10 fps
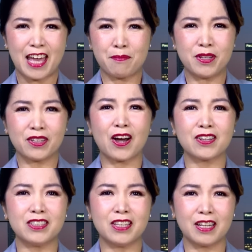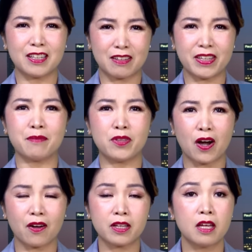Em được đón nhận là vì em
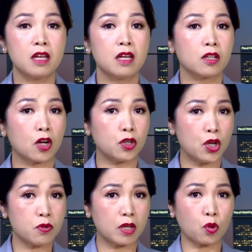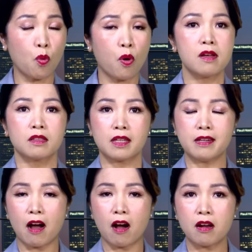giỏi, còn nếu là thua
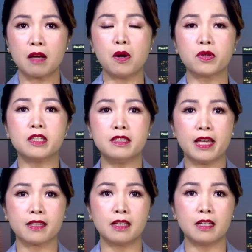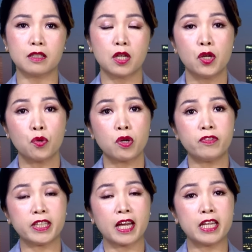thì đó là bầu cử gian lận. Quý
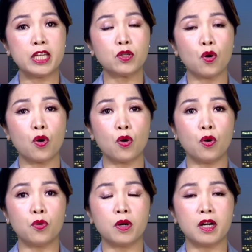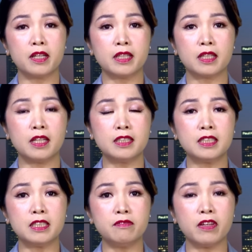vị thấy cô ờ, ứng
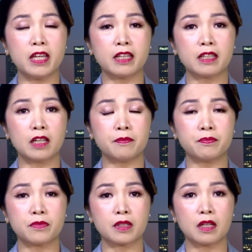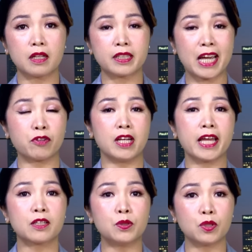cử viên um, Carrie
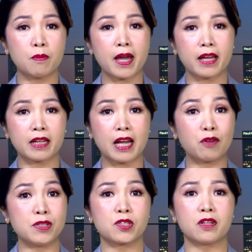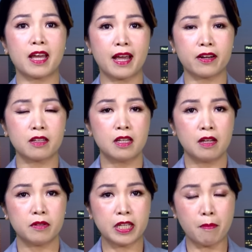Lake của tiểu bang Arizona đó
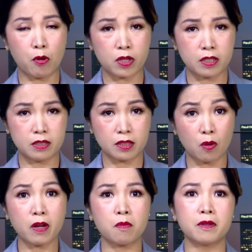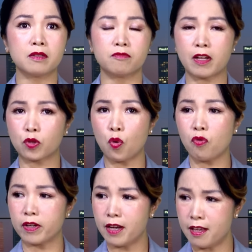đi bầu cử thống đốc đó và
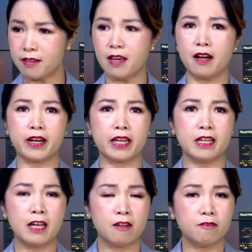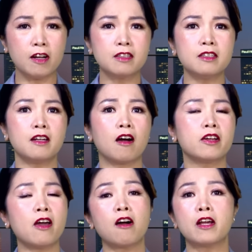thua và đến giờ này vẫn cứ
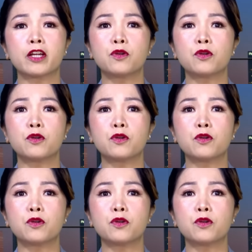nói đó là cái